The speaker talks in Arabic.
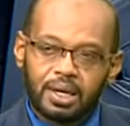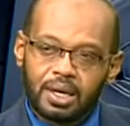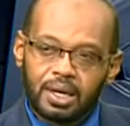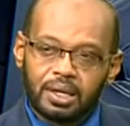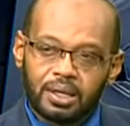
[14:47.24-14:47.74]

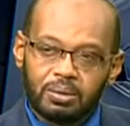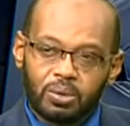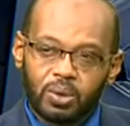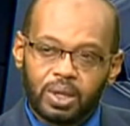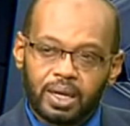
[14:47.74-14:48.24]
احنا
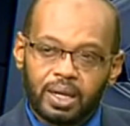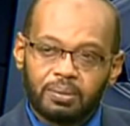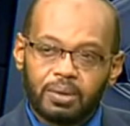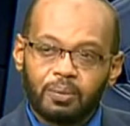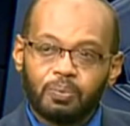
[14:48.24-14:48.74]
بنقول
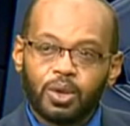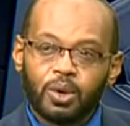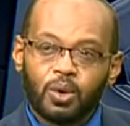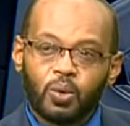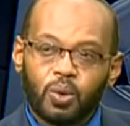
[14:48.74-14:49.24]
الكلام ده
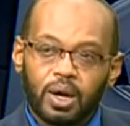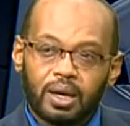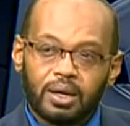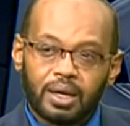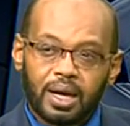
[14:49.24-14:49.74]

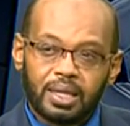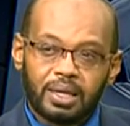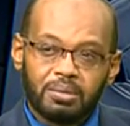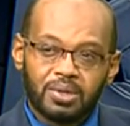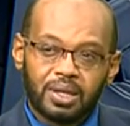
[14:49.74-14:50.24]
وهذه
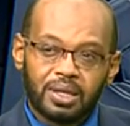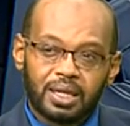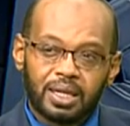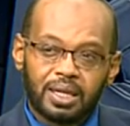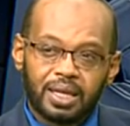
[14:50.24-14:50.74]
المسألة
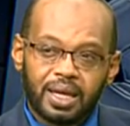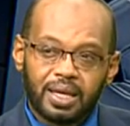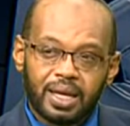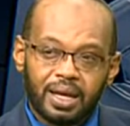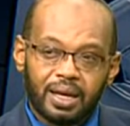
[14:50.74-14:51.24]
نعتقد
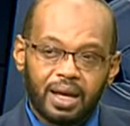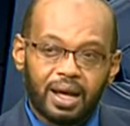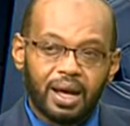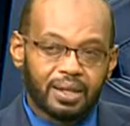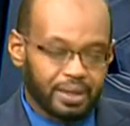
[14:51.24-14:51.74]
هي
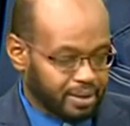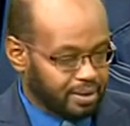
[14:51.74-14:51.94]
أقعدت